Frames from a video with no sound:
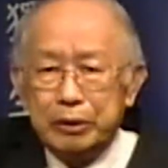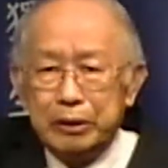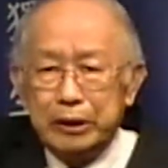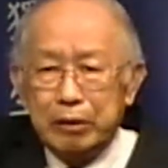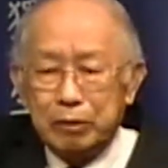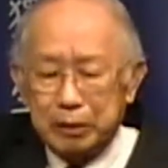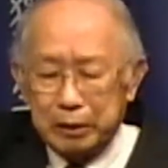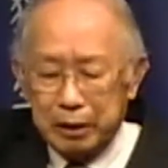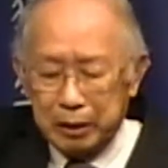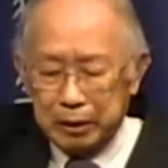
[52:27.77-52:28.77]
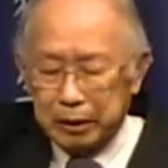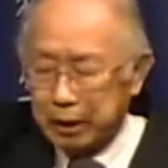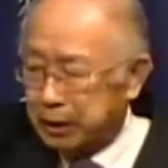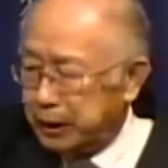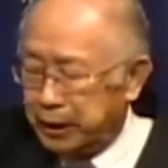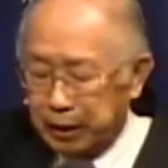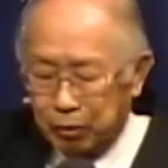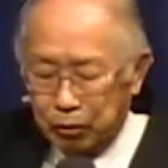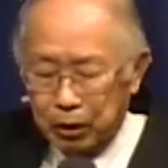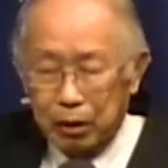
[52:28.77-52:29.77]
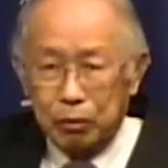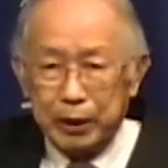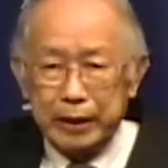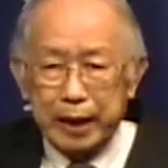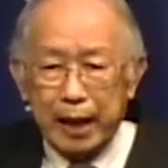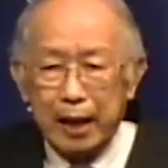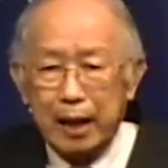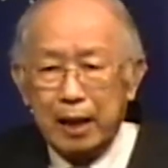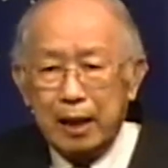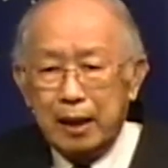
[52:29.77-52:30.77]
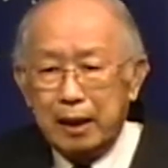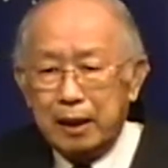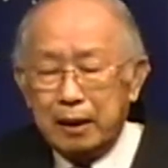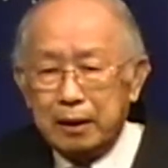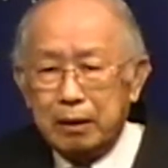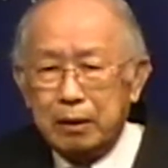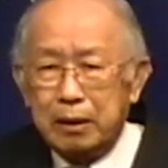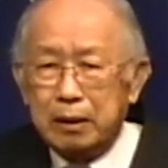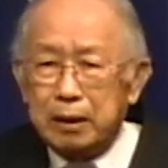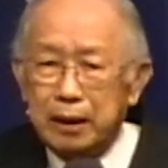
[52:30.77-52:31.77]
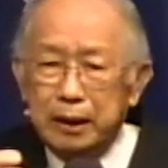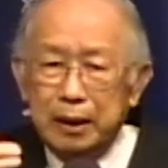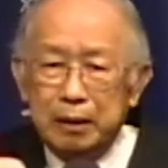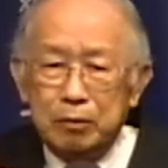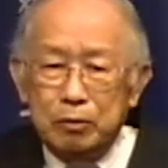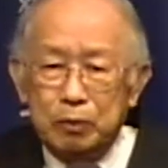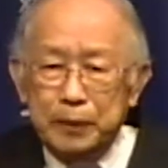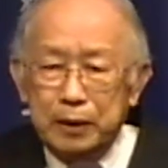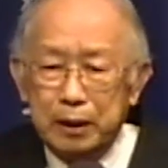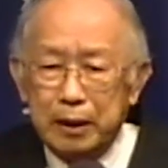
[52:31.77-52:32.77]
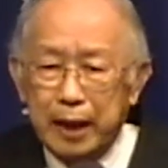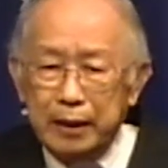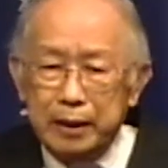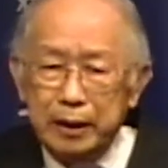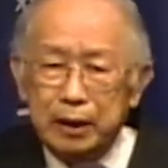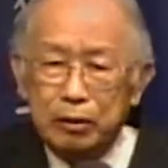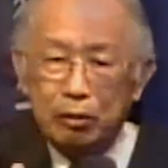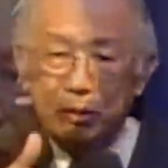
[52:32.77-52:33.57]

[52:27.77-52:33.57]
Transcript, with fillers: 接我的呃这个伊恩呃回家，他在我们在开车一个钟